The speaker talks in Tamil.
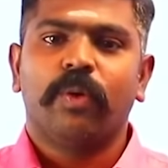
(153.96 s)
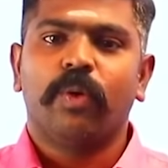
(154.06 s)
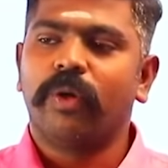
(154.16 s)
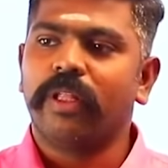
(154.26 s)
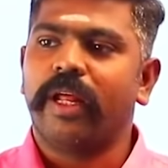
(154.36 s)

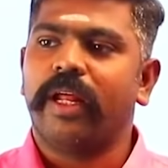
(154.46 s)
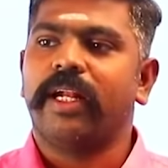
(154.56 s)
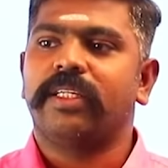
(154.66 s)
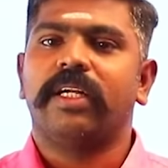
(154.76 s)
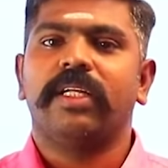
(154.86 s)
ஒவ்வொரு தடையும்
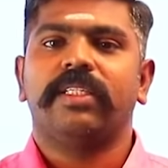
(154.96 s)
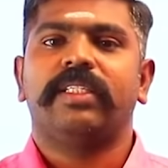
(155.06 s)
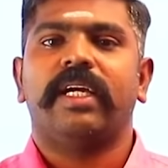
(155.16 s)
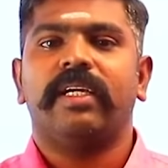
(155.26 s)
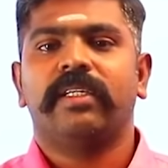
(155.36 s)
நினச்சி நினச்சி
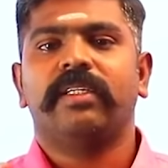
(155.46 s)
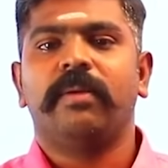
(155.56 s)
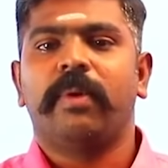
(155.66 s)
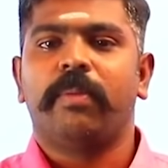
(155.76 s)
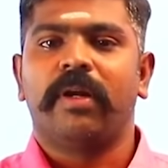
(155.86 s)
சே
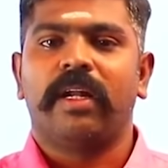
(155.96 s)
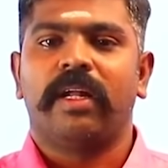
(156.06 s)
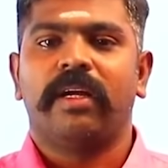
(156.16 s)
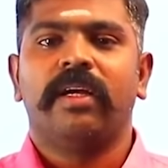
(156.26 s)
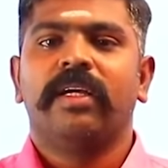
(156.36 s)
இப்படி
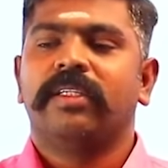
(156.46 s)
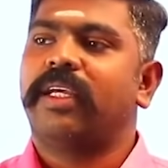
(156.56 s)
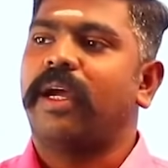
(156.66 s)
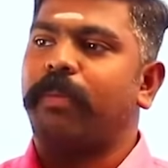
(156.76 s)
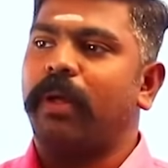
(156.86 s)
பண்ணிட்டேனே சே
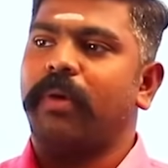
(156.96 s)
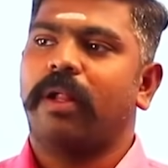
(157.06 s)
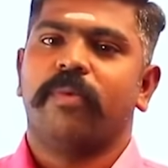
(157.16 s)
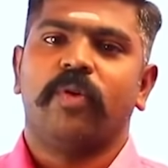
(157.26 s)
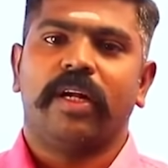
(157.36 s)
அப்ளை
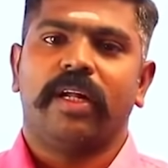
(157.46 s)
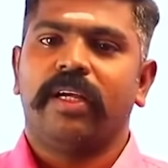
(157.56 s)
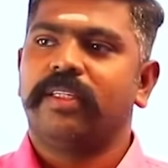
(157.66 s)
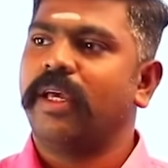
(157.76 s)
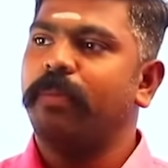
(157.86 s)
பண்ணாமல் விட்டேனே
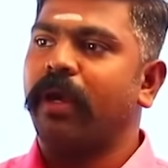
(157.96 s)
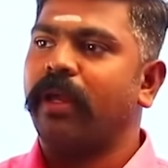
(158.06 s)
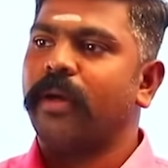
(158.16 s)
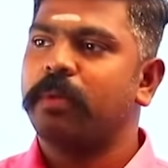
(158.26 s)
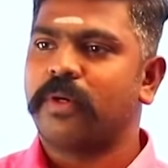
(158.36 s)
சே
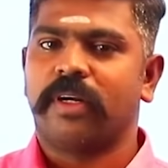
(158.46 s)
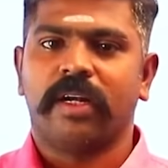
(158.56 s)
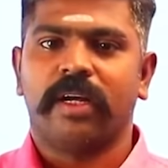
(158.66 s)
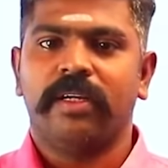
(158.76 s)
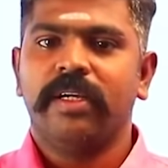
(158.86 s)
படிக்காமல்
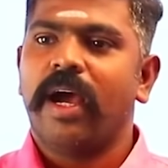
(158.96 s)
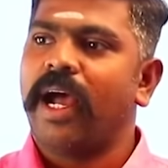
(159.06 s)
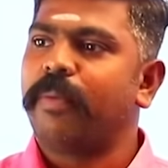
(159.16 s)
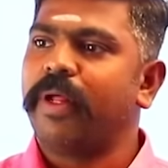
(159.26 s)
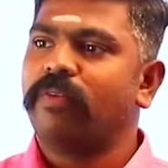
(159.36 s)
விட்டுட்டேனே
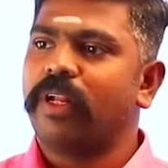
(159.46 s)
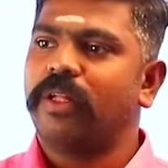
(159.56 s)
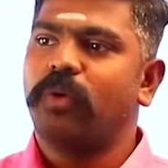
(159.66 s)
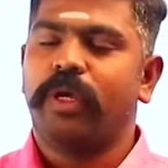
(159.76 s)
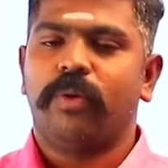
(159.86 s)
அப்படின்னு
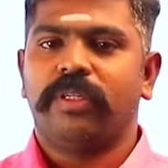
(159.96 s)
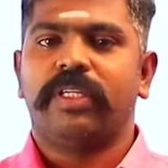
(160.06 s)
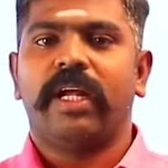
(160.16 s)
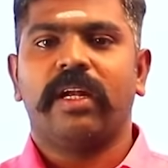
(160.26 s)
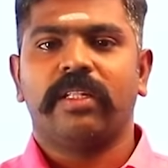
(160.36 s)
வருந்தக்கூடிய ஒரு
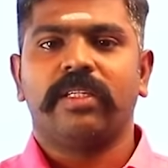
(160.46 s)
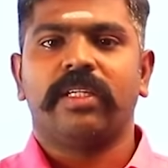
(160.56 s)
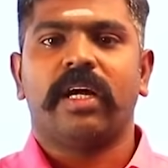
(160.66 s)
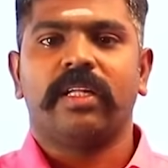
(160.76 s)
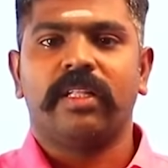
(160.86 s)
செயல்
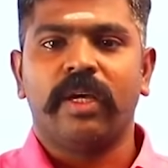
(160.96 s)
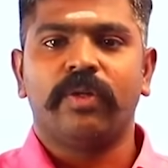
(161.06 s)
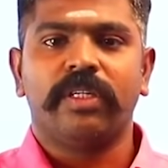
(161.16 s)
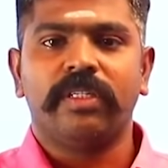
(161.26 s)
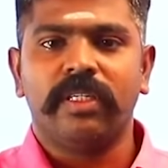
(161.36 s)
இருந்துச்சுன்னா அதை தயவு
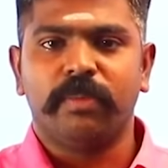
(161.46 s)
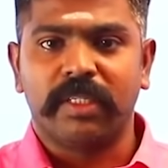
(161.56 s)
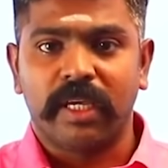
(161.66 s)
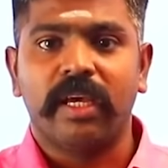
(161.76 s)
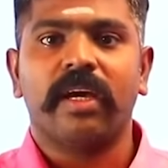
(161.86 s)
செஞ்சு இப்போ
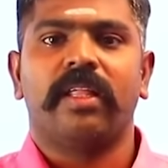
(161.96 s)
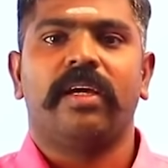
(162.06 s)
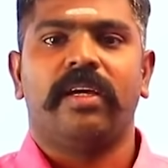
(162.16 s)
செய்யாத